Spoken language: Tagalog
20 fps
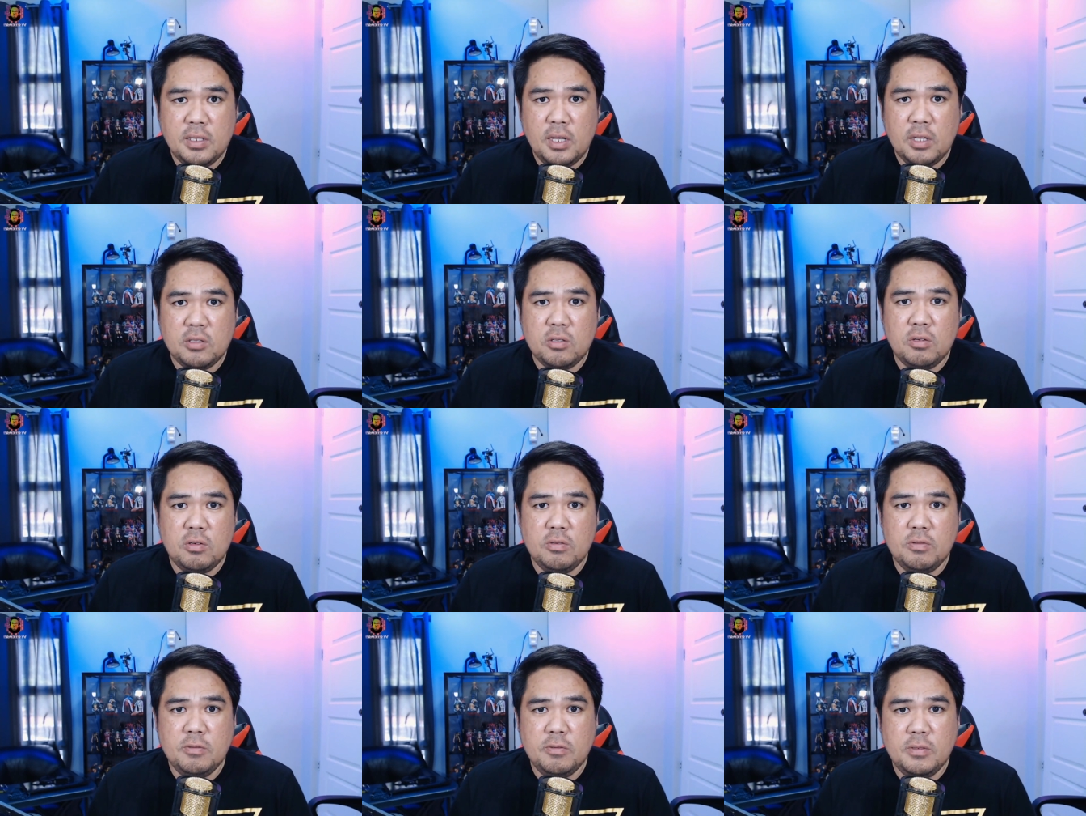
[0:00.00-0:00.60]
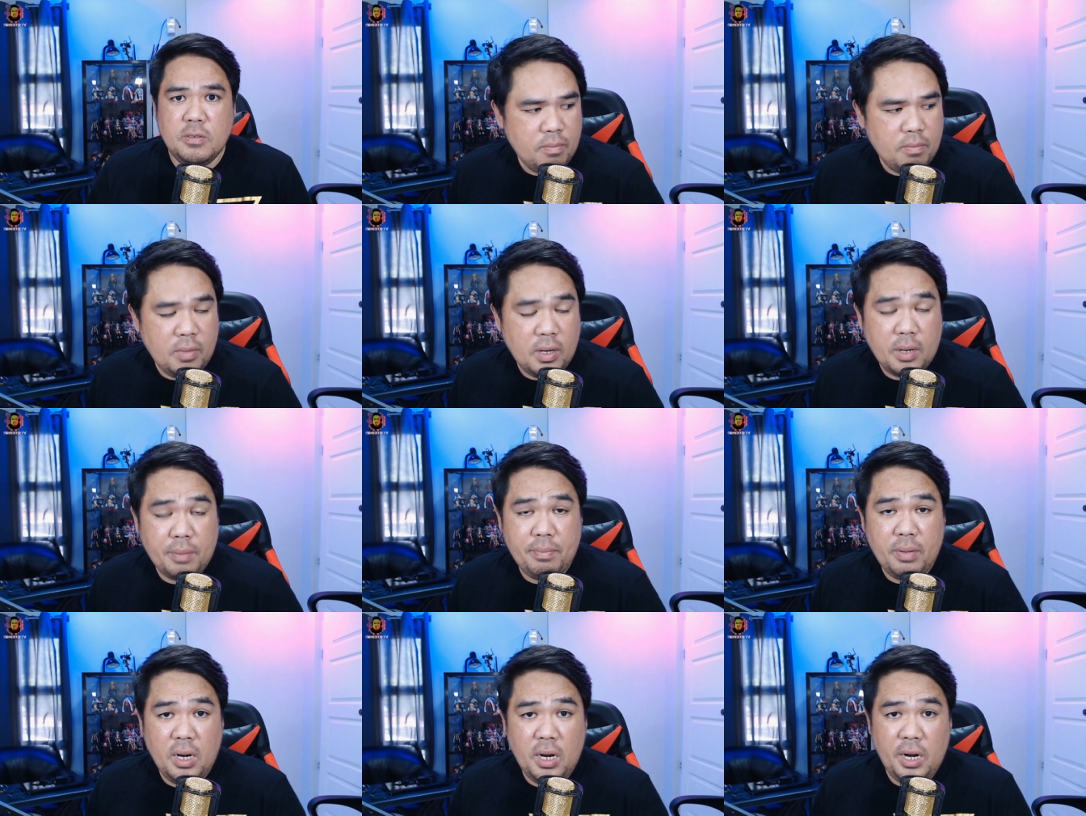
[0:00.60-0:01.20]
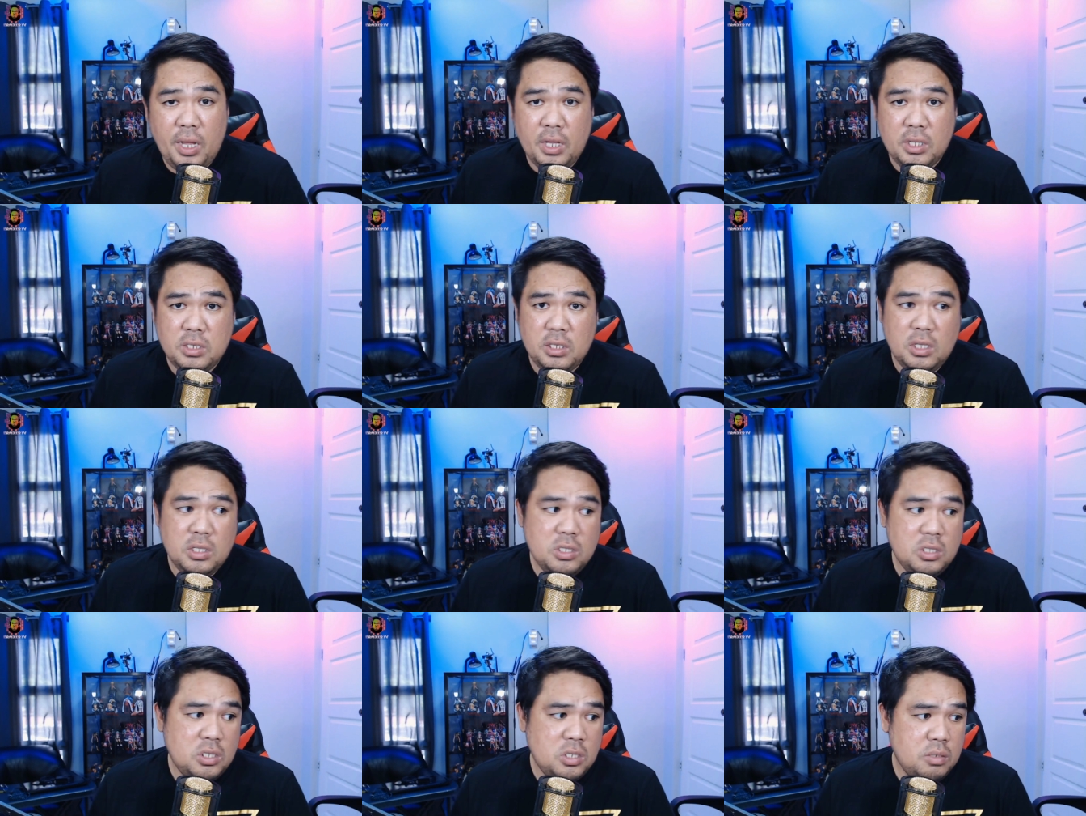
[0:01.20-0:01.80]
Itong Marvel
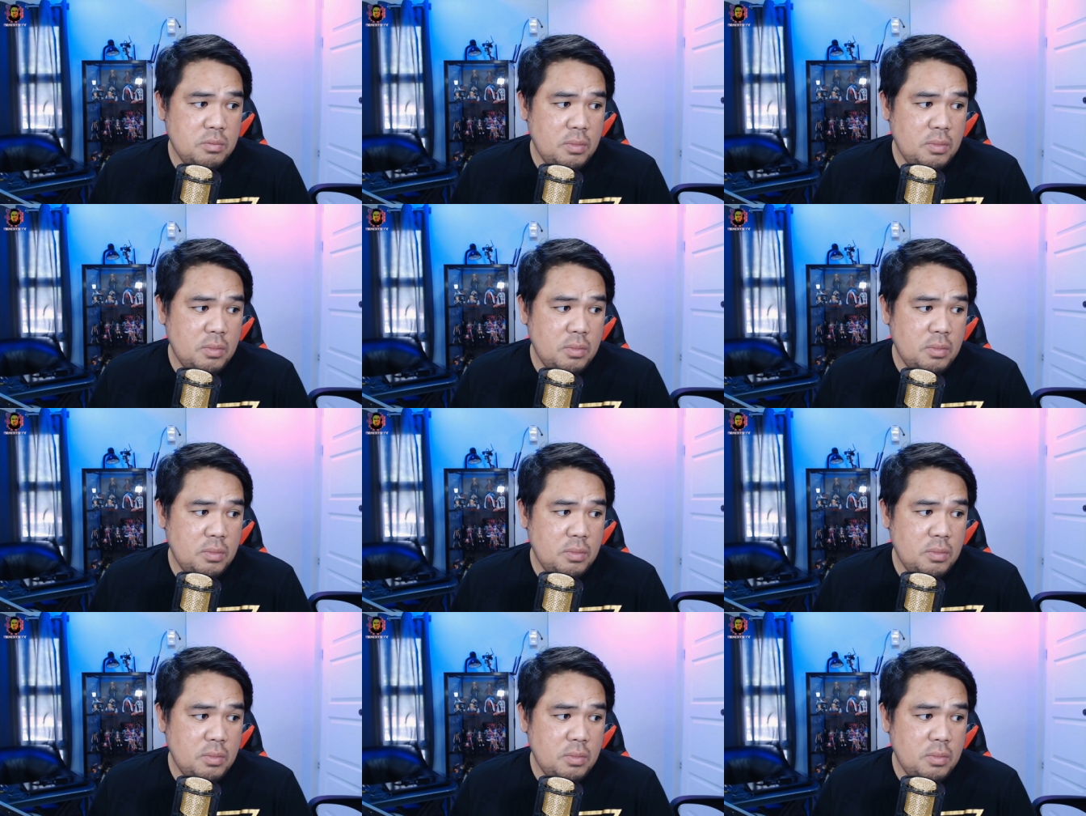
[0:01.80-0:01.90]
Legends